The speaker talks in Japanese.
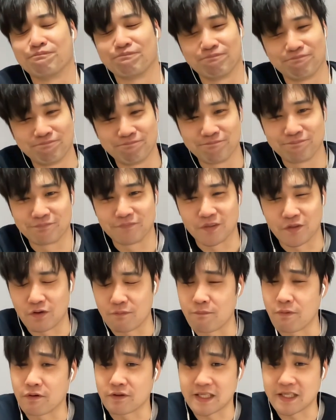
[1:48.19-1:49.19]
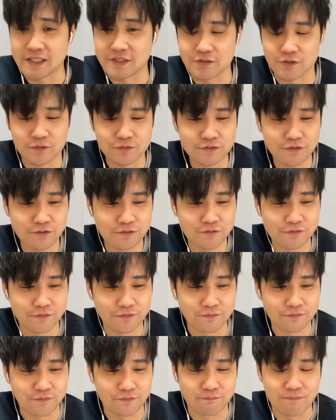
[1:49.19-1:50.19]
うん、これ僕ね、
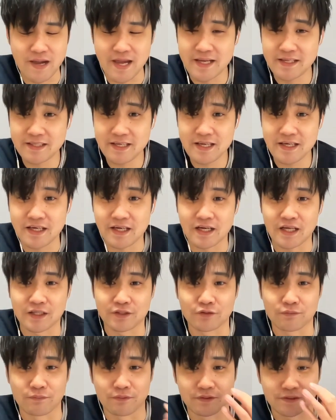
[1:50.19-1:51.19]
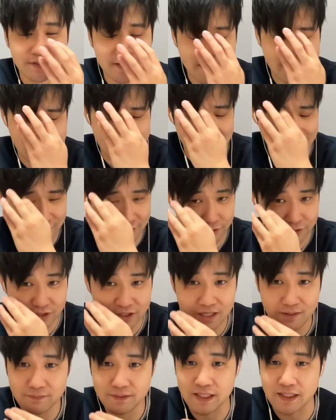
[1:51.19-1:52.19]
ジョジョの名言かなと思って、
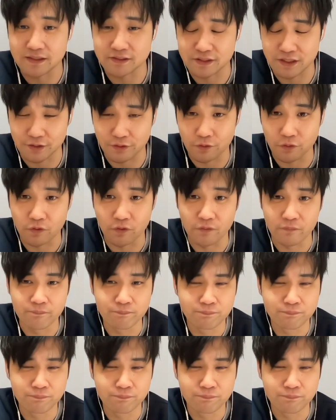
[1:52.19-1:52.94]
調べたんですけど、